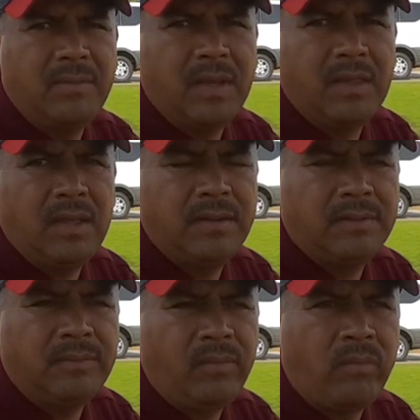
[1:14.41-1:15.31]
Un
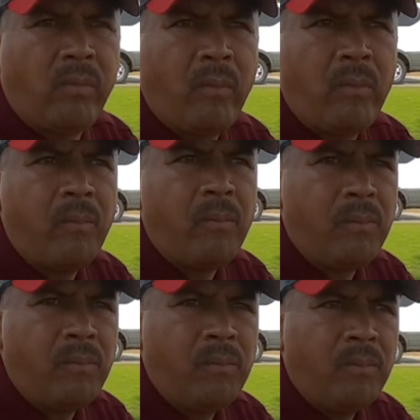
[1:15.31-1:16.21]
delivery, ajá, en la
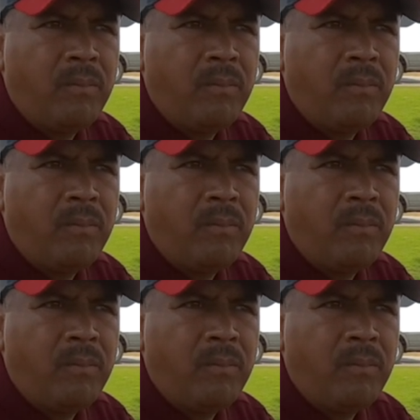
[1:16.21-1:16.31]
Walmart.